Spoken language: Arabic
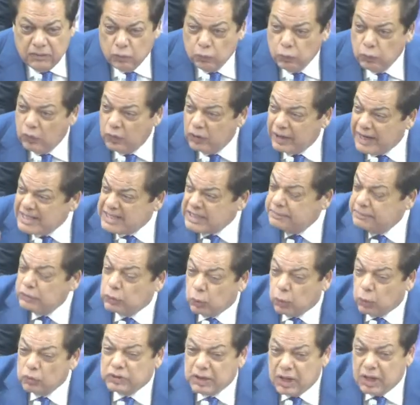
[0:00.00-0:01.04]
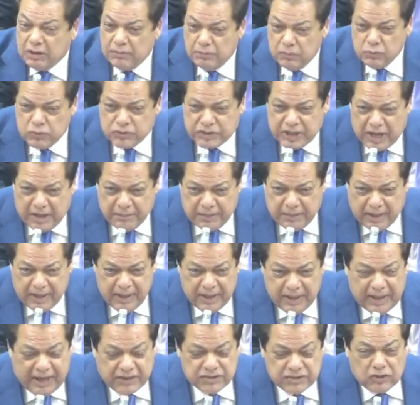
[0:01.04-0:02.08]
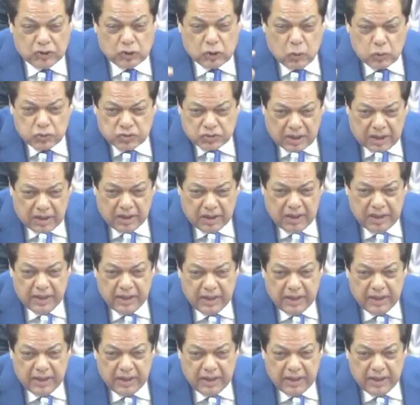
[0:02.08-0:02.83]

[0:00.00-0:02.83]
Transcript: ورسمت خطى للمستقبل عشان توصل